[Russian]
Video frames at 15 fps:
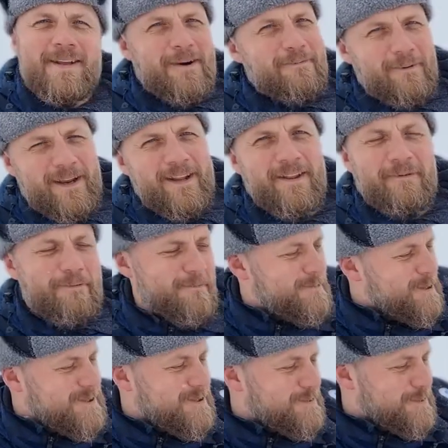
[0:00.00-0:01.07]
то, в принципе,
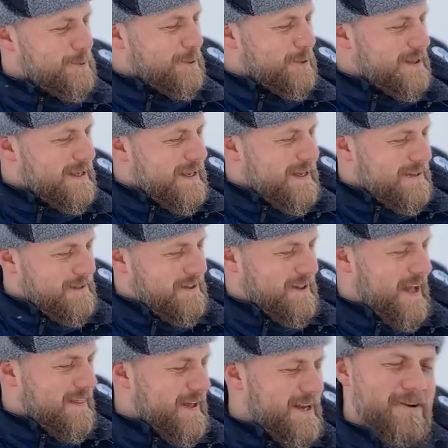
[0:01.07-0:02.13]
можно устроить
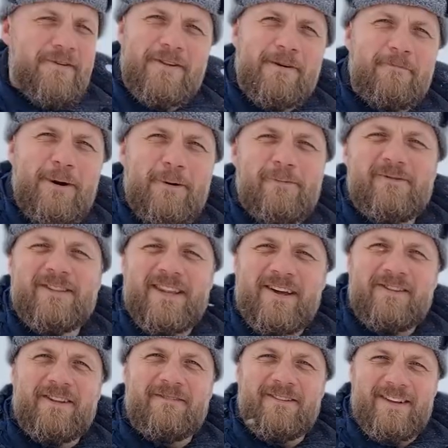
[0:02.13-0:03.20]
национальную забаву
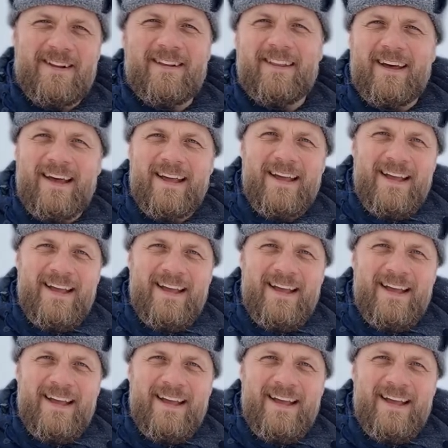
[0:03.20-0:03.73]
вытаскивания льда.